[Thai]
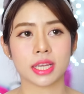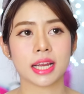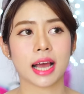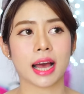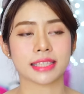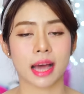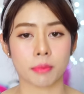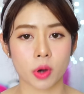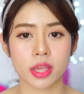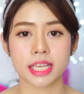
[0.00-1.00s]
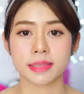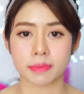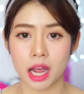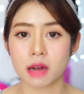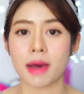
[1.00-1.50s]
ที่รา
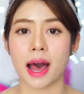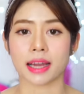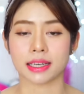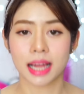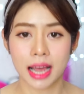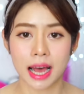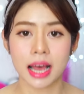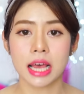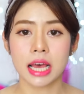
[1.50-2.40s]
คา 329 บาทนะคะ